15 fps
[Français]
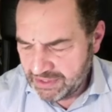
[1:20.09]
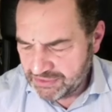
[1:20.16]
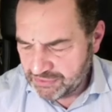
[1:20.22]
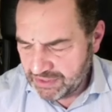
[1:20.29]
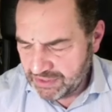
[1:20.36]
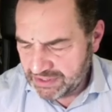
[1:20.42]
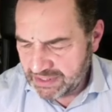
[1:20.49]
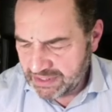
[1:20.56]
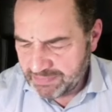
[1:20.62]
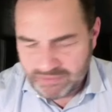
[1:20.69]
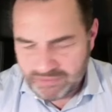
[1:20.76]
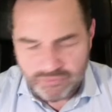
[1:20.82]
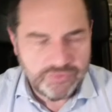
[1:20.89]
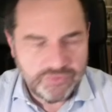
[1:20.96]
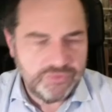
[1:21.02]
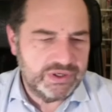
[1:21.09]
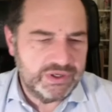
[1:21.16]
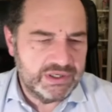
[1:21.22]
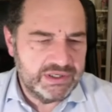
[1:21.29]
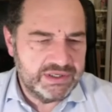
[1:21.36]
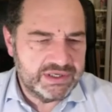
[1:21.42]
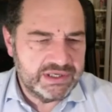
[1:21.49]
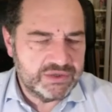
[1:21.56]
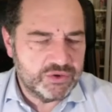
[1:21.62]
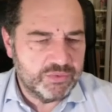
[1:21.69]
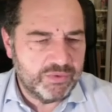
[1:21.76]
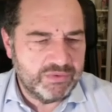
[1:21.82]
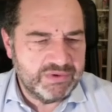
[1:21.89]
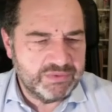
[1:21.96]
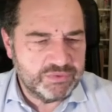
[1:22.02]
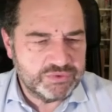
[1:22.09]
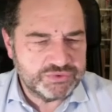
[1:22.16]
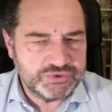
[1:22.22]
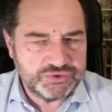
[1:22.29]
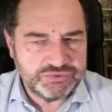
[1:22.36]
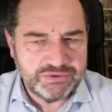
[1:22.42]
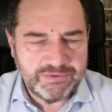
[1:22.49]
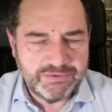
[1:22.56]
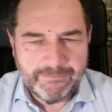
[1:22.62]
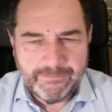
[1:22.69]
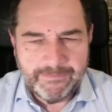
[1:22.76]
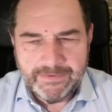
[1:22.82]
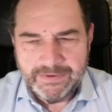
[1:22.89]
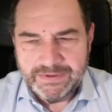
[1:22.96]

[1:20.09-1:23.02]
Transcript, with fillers: étant incapable de régler quelques problèmes que ce soit